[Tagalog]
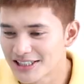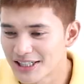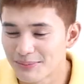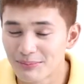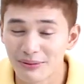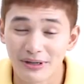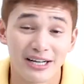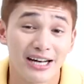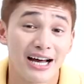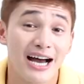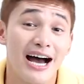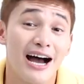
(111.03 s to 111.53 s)

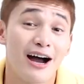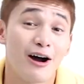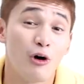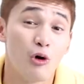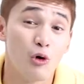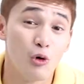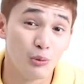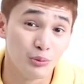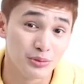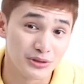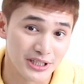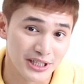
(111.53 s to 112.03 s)
Syempre
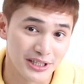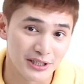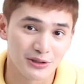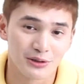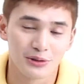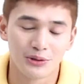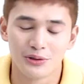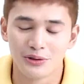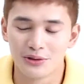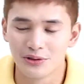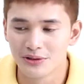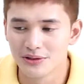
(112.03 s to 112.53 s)

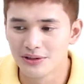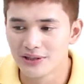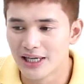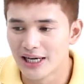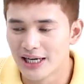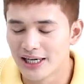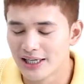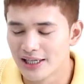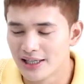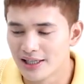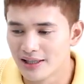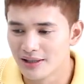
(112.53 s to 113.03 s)
nakaka-homesick to
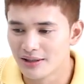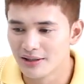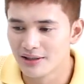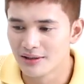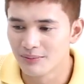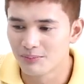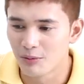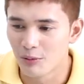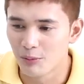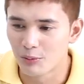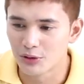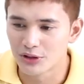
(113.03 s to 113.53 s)

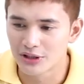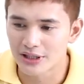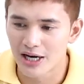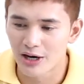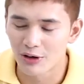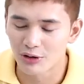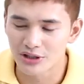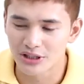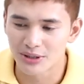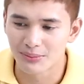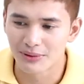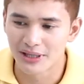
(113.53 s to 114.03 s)
dahil
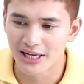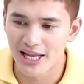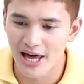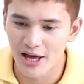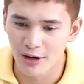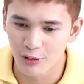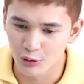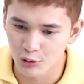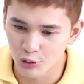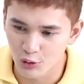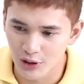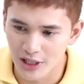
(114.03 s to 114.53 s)
pupunta ako sa
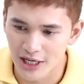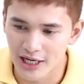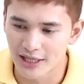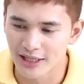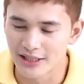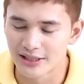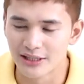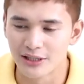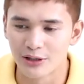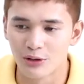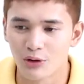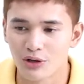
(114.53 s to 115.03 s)
malayong
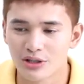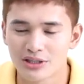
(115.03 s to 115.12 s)
lugar, hindi ko